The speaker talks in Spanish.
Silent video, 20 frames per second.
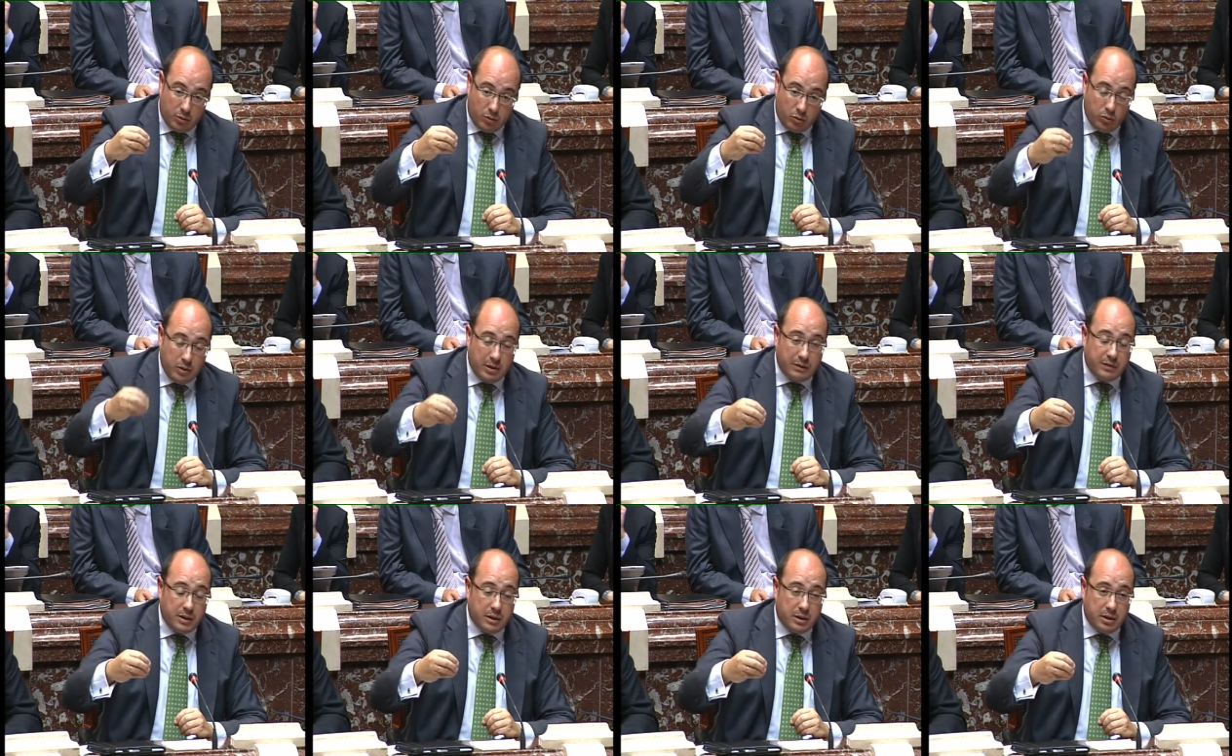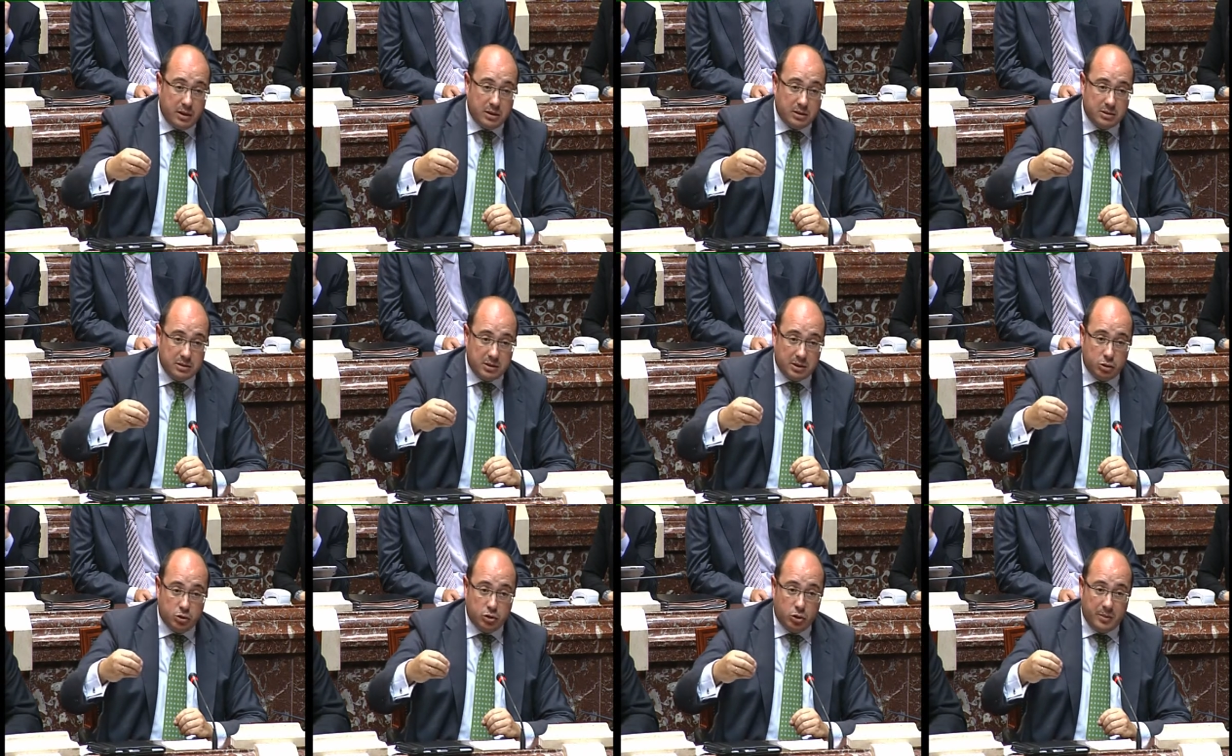Unas veces
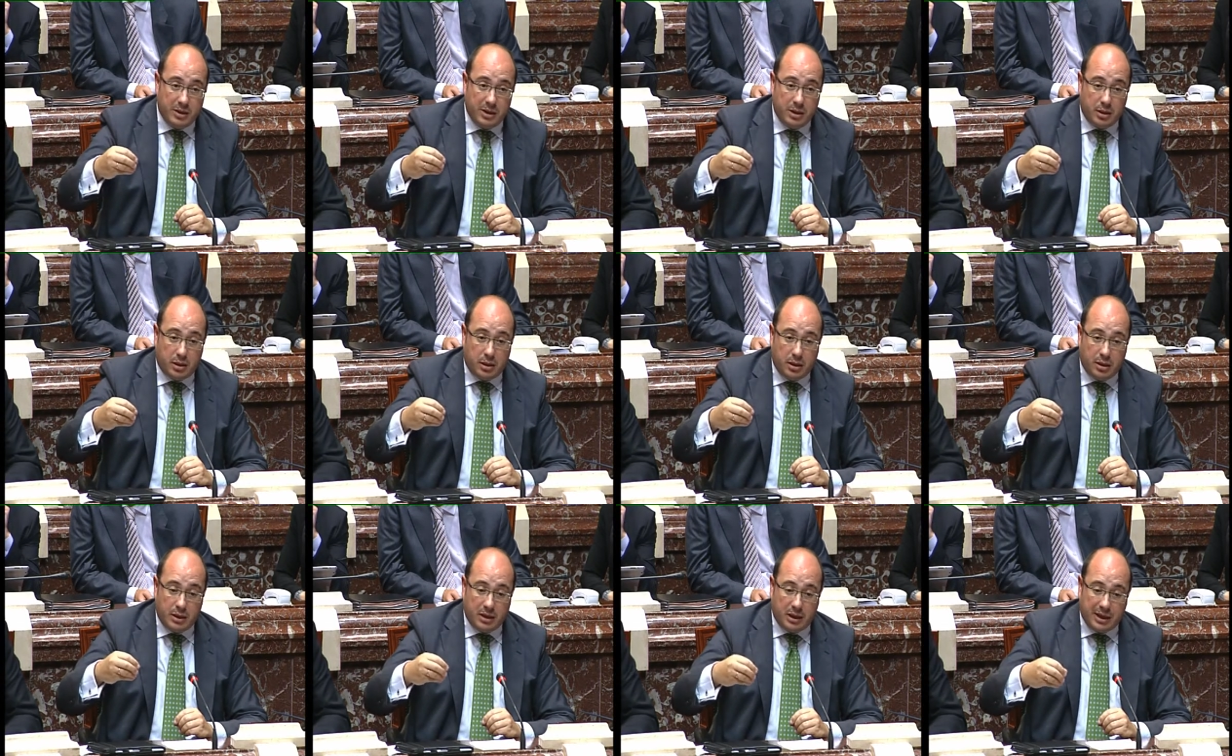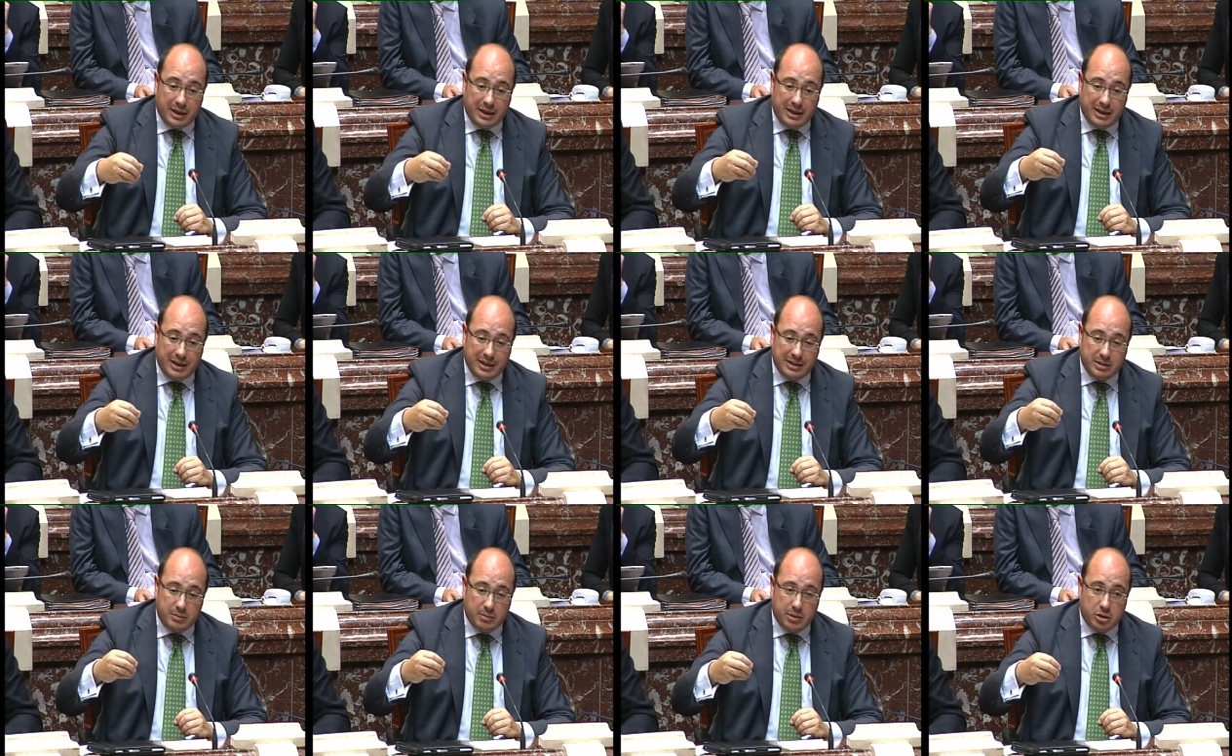eso obedece a que
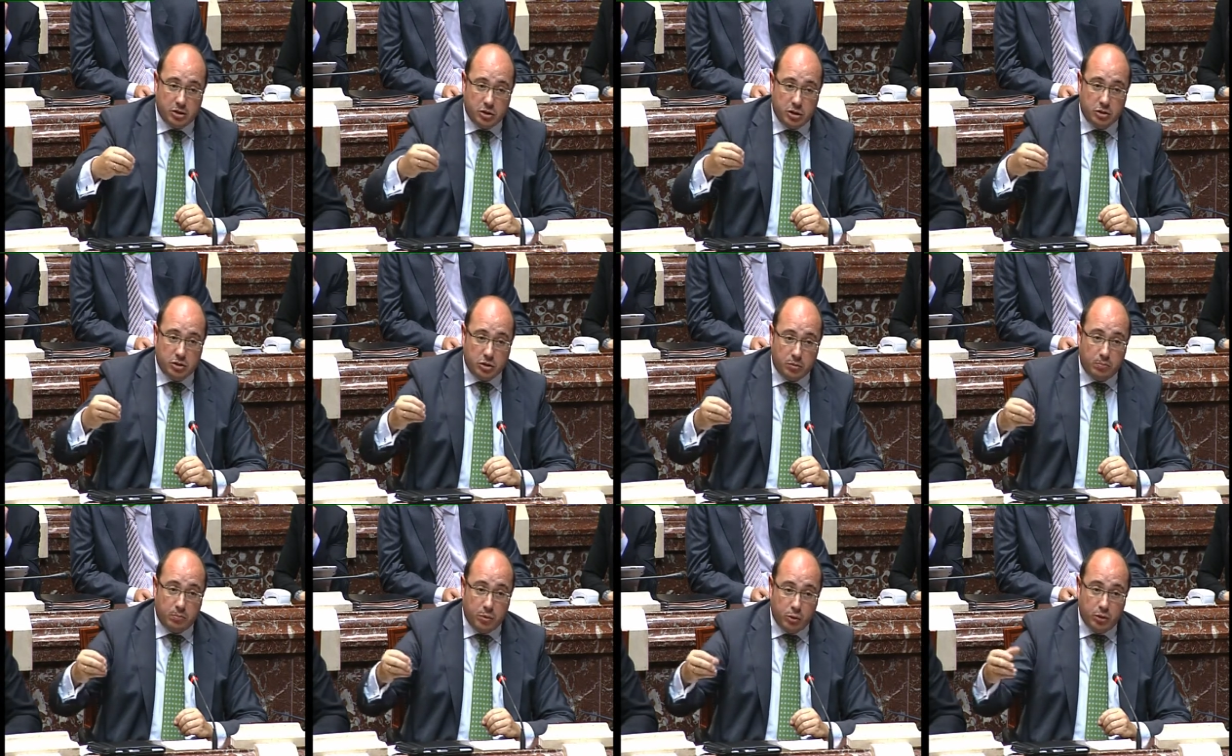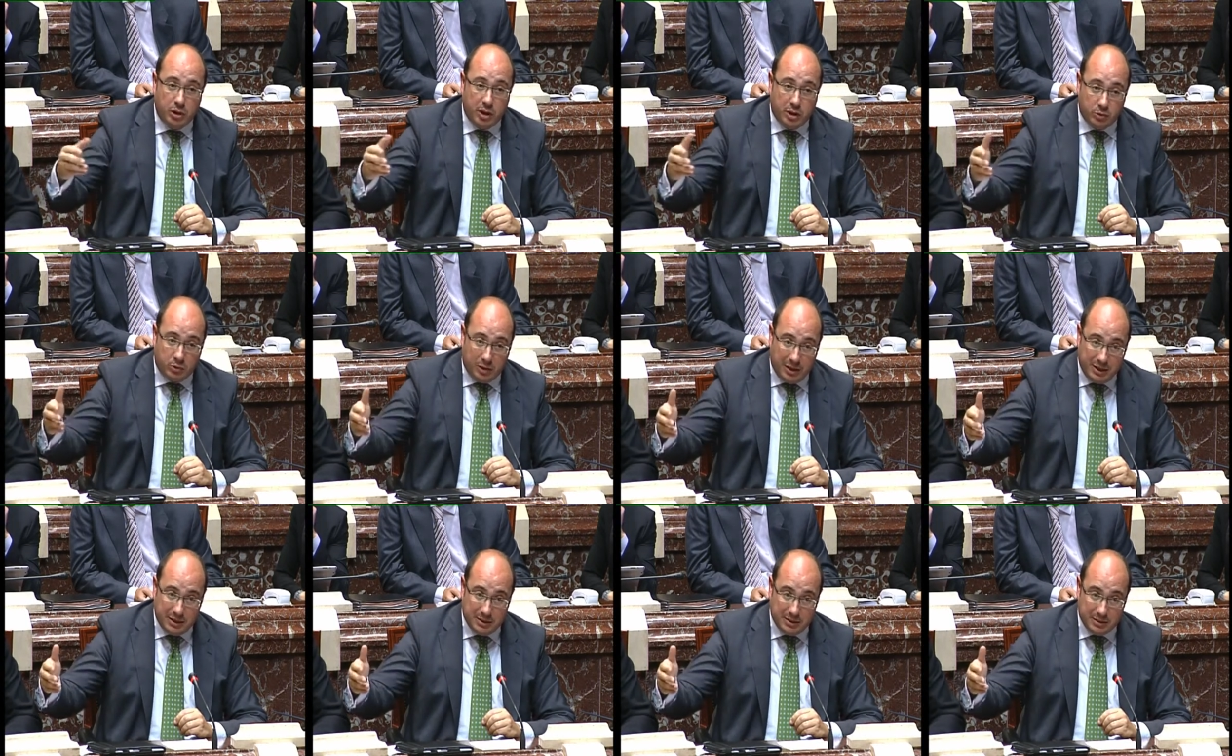las inversiones son
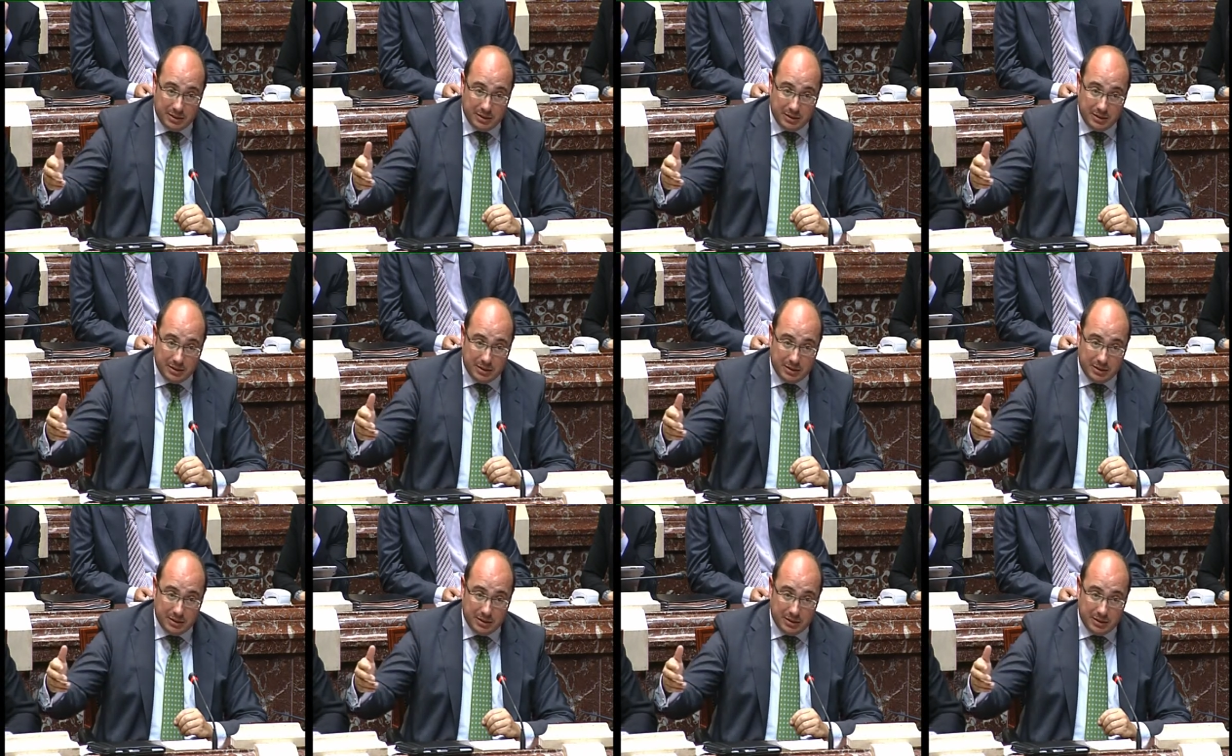plurianuales